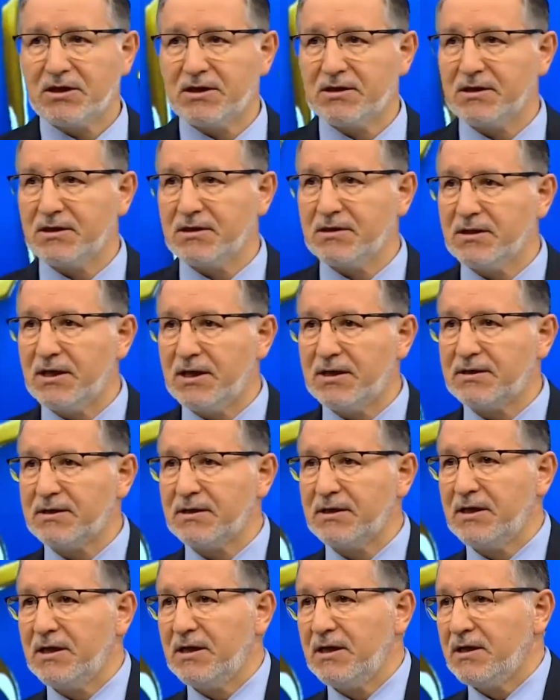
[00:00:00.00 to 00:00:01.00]
kadınlar
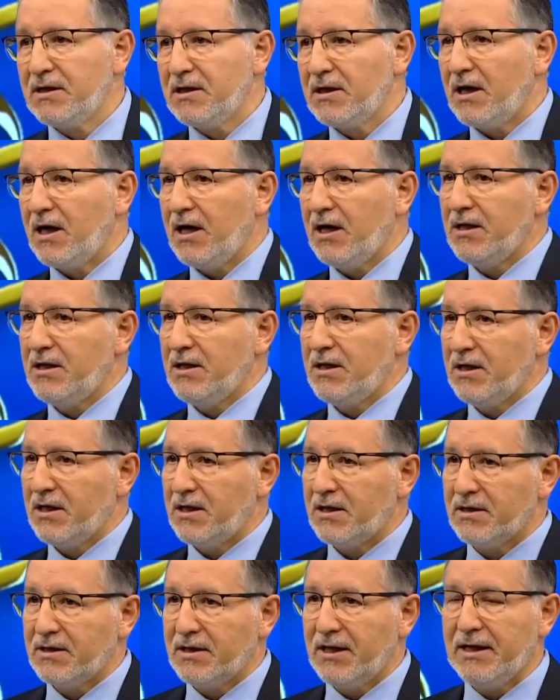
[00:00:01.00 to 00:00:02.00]
aynı
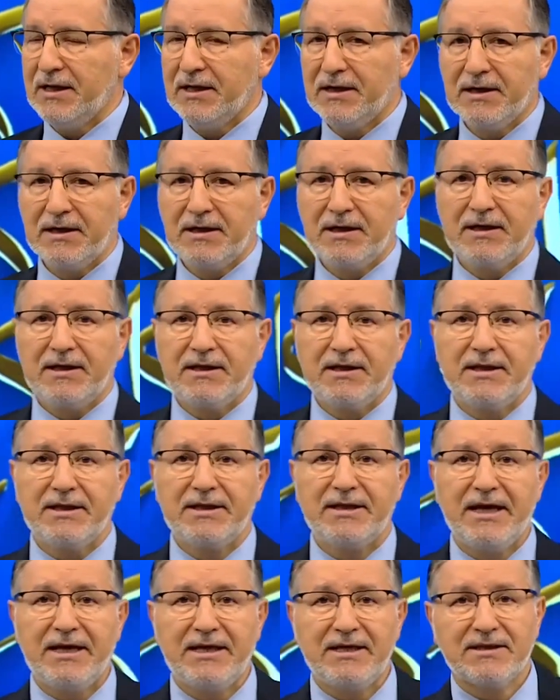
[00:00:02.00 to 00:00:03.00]
yerde
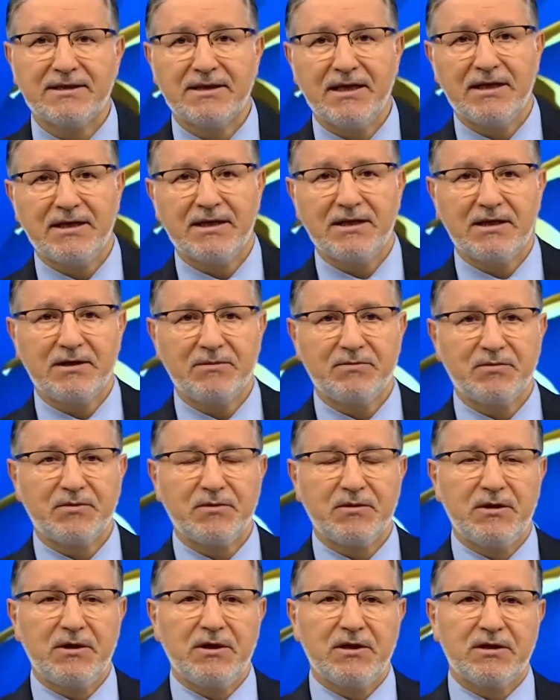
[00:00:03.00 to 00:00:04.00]
denize girip
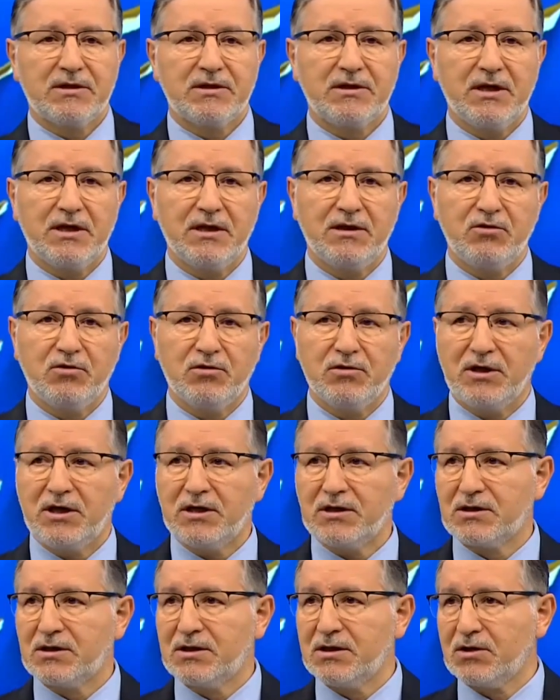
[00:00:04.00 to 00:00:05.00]

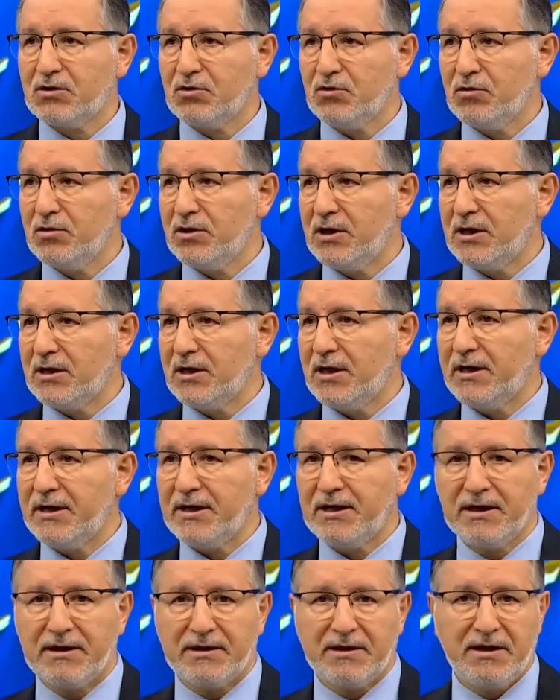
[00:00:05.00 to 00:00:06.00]
dalıyorlar, çıkıyorlar,
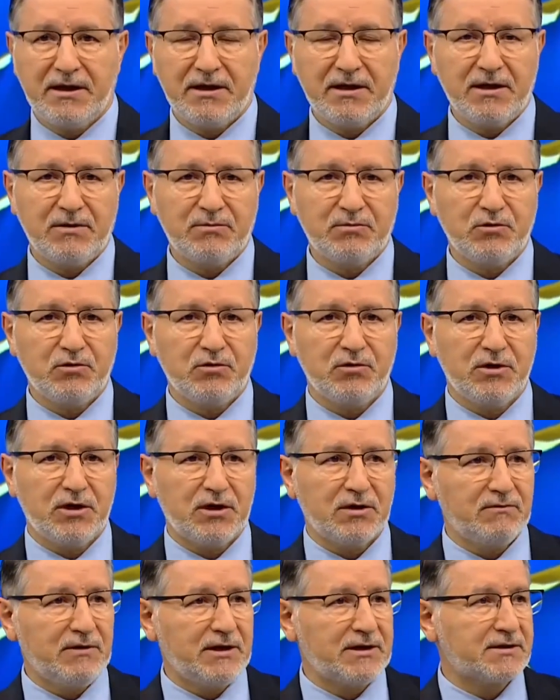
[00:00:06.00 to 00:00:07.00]
hareketler
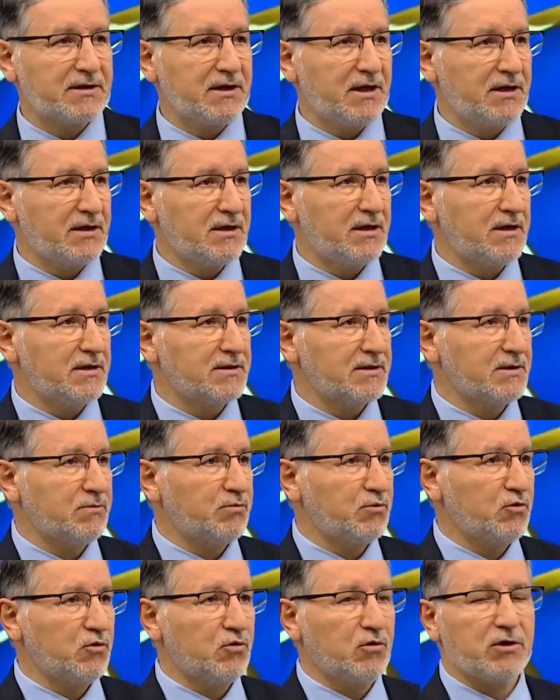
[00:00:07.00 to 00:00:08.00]
yapıyorlar vesaire,
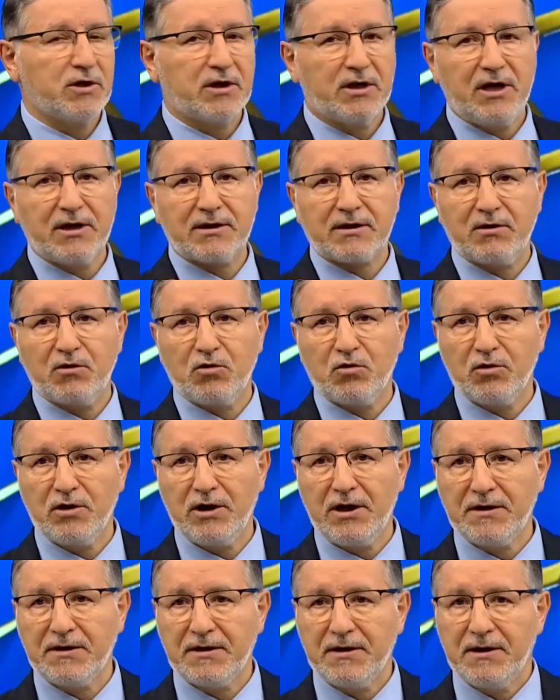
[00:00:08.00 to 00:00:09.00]
zıplıyorlar,
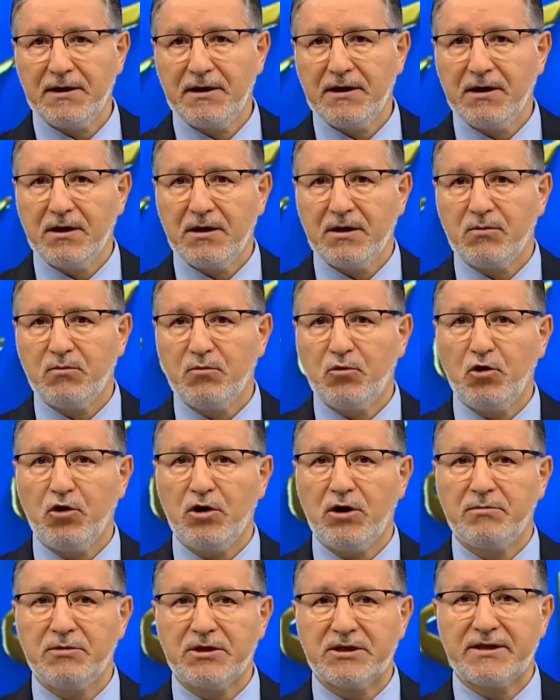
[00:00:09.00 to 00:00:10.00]
atlıyorlar.
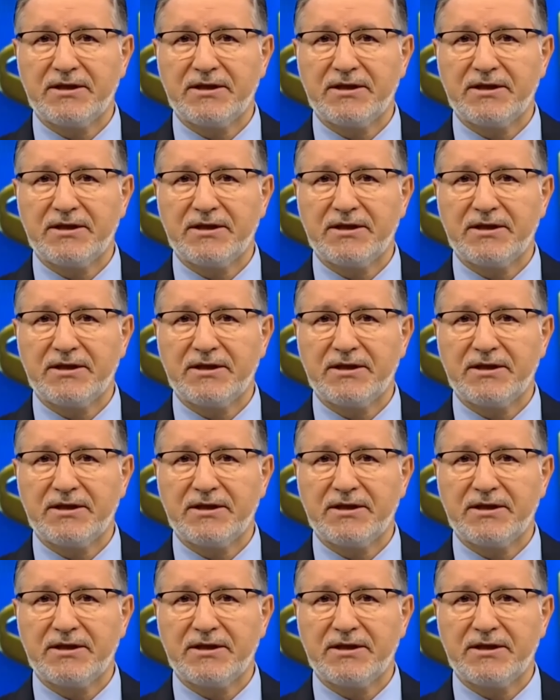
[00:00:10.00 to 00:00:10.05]
Böyle bir